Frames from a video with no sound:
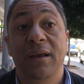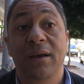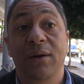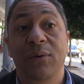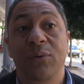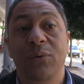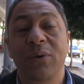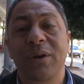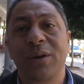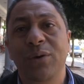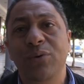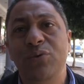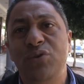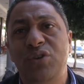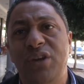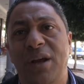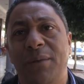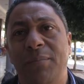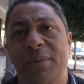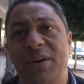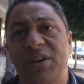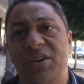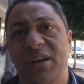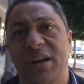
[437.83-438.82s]
واللي يوجع
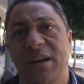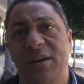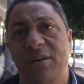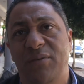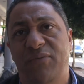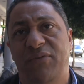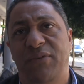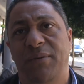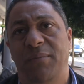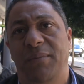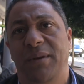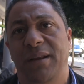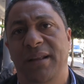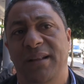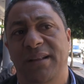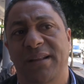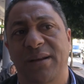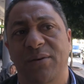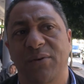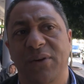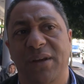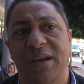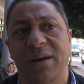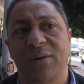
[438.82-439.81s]
برشا انه في البلاد
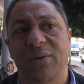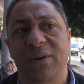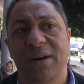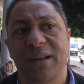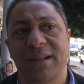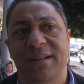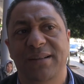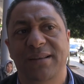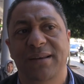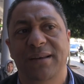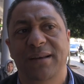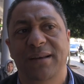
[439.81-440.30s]
تويكا ولات